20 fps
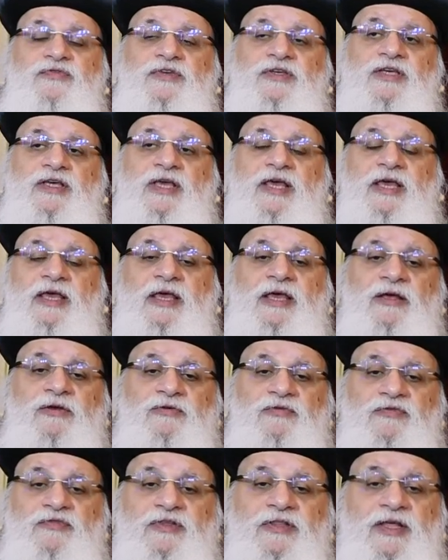في
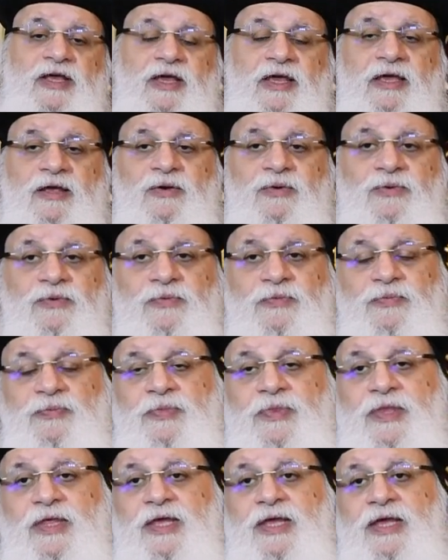كيانه في داخله
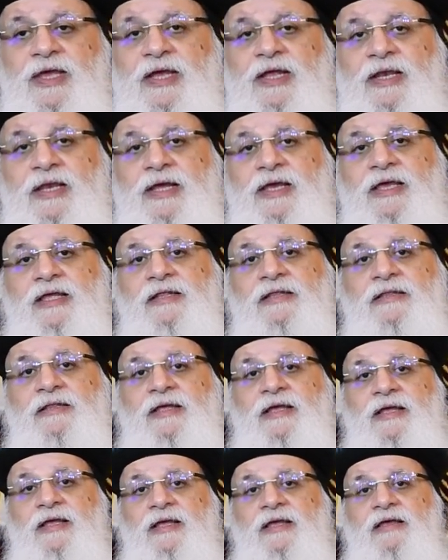لكن
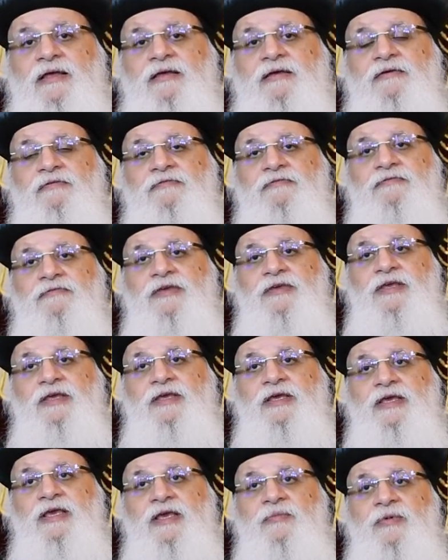آه،
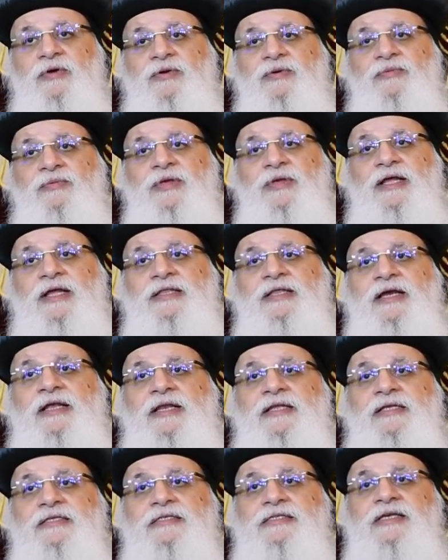في كبره بيحتاج
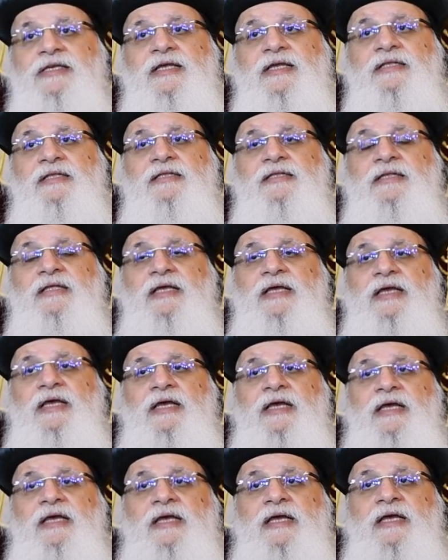الإنسان
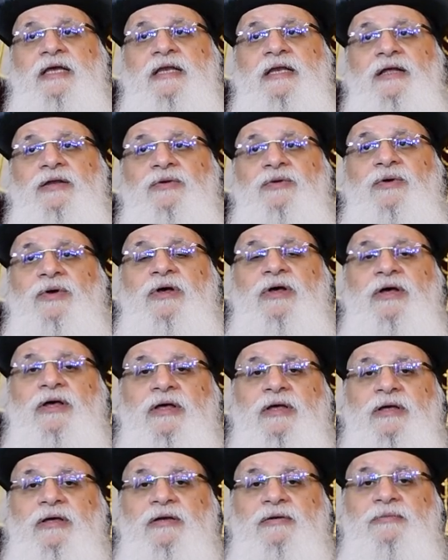إلى نوع
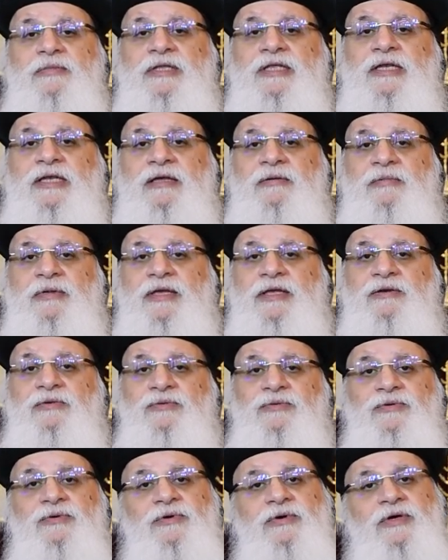آخر من الأمان
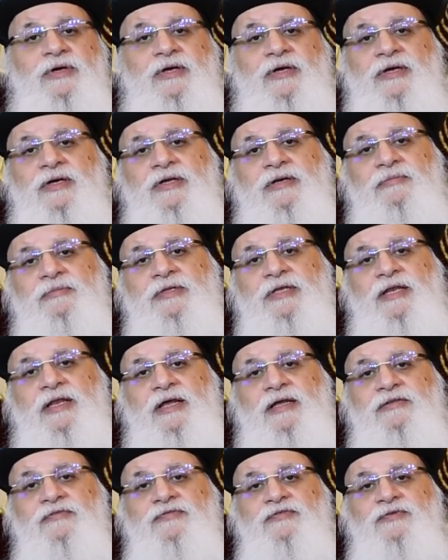ونوع آخر من
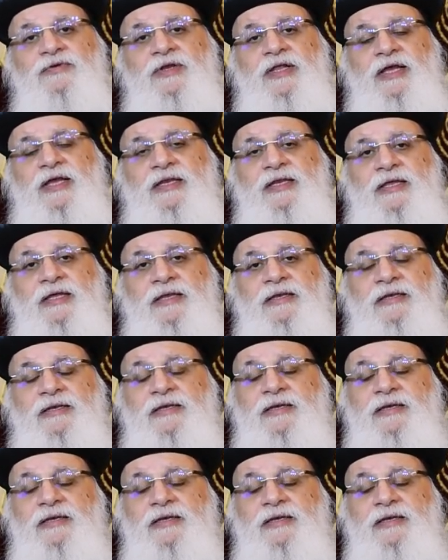العطف والحنان